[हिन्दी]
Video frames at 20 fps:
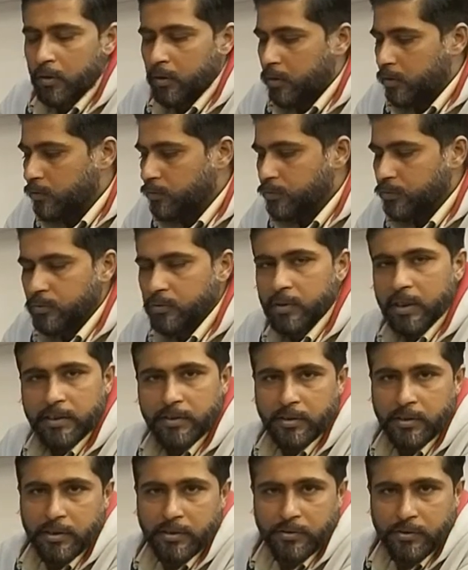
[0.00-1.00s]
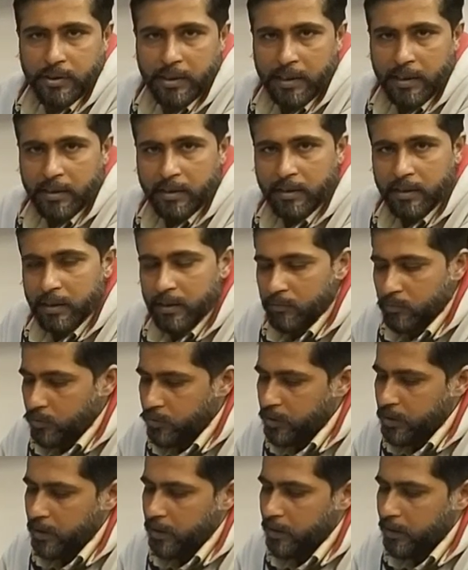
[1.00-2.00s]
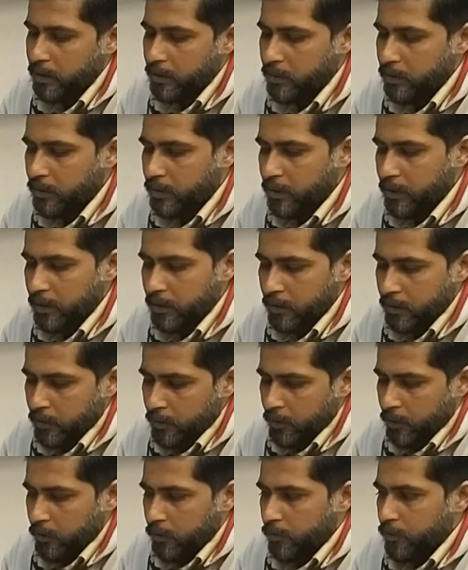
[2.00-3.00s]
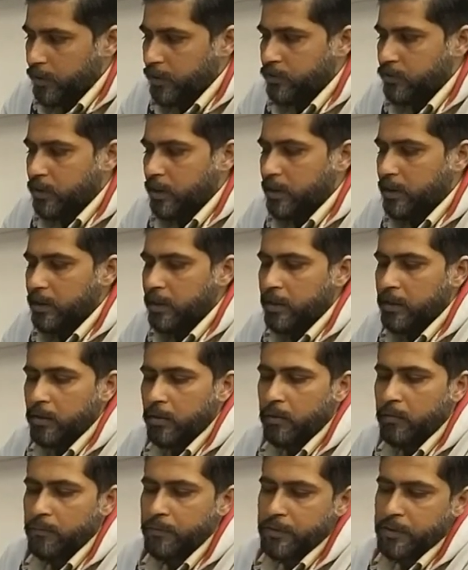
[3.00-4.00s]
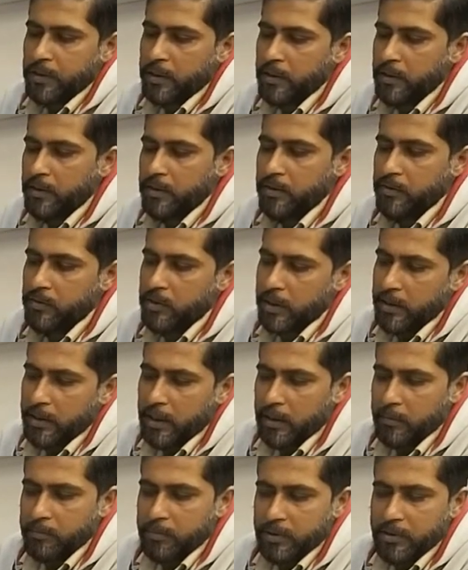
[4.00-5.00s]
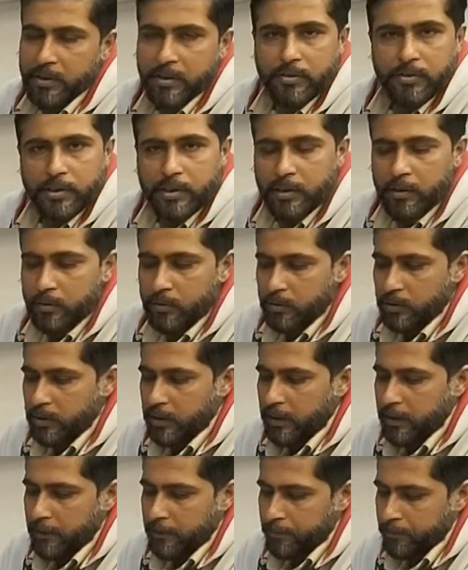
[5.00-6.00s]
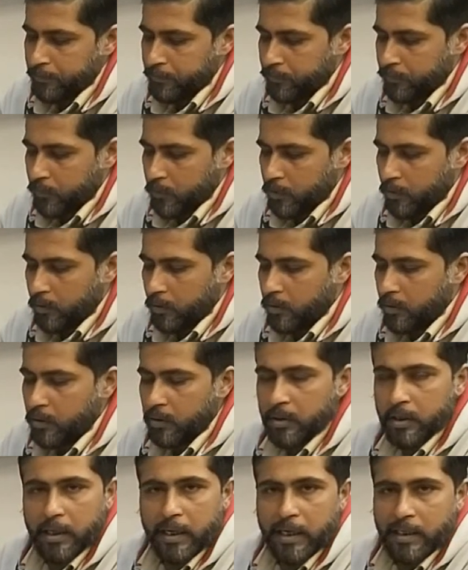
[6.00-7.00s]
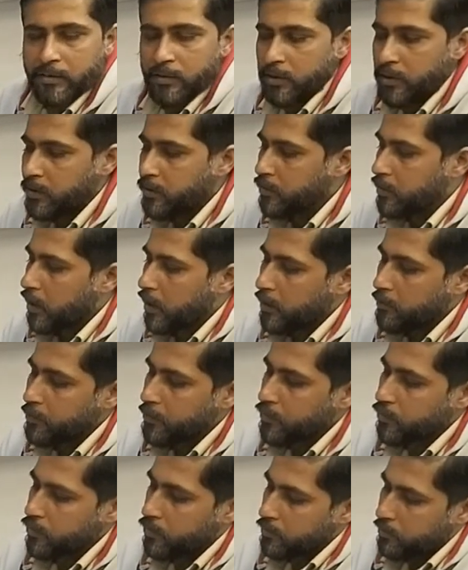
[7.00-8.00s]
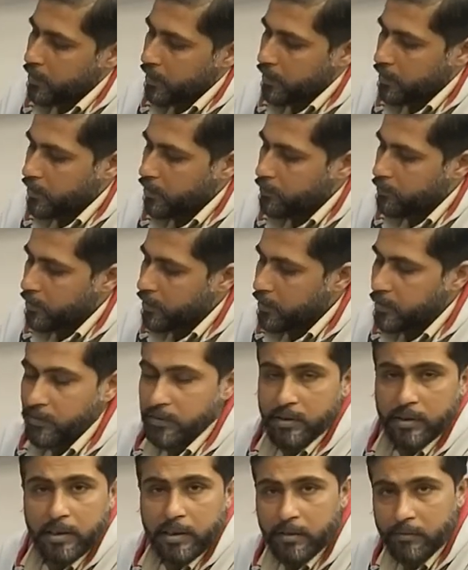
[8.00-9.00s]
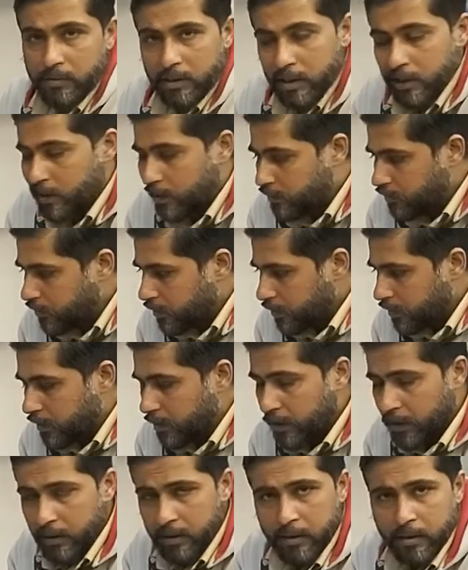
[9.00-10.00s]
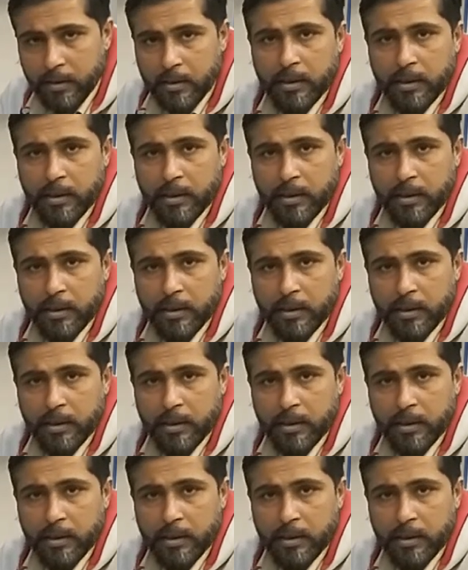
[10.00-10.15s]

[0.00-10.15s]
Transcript: और उसको एज इट इज़ नया करके वो सेल कर देते हैं इसके लिए ऑफिशियल इसका यहाँ पर ये सील्ड होती है और एज इट इज़ आप इसको मार्केट में इजीली अवेल कर सकते हैं